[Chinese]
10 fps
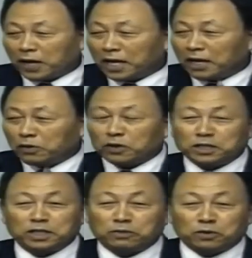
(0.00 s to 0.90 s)
我悔
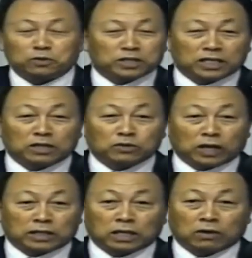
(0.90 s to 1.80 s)
改少的时
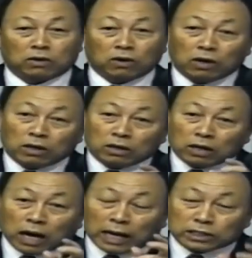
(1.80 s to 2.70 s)
候，面对上帝的
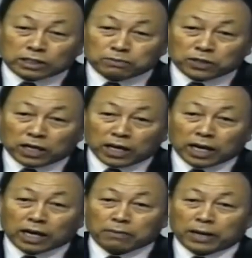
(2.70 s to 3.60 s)
话也不顺从，
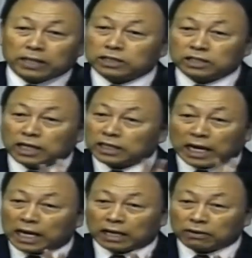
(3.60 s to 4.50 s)
也不阿
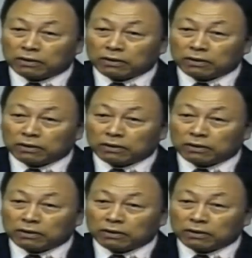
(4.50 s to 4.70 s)
门。